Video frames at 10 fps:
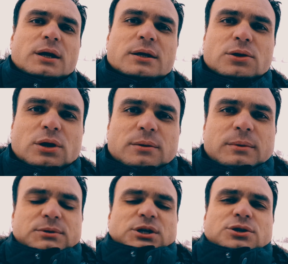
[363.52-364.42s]
которых мы
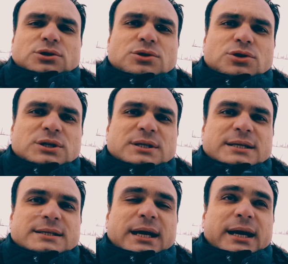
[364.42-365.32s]
вообще еще ничего не
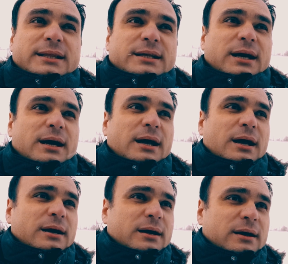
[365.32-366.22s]
сказали. Это
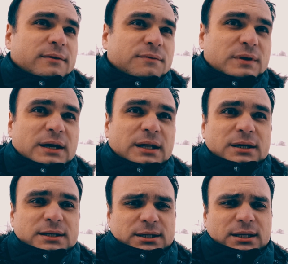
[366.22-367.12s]
а,
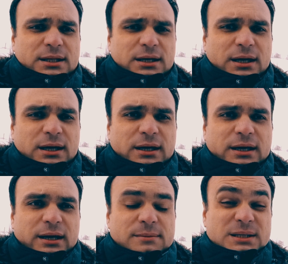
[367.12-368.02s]
велокс, это
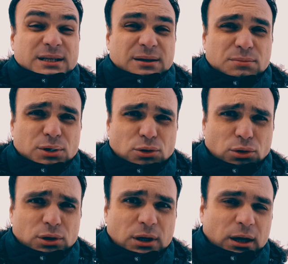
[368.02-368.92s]

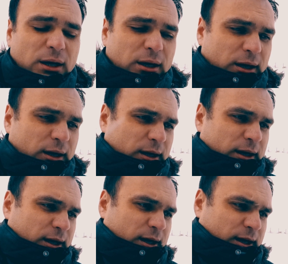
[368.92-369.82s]
керамзитобетон,
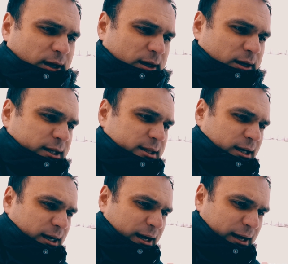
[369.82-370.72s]

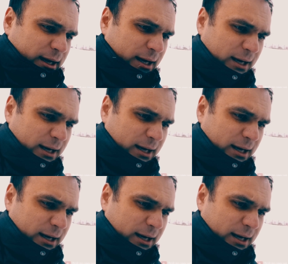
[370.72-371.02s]
это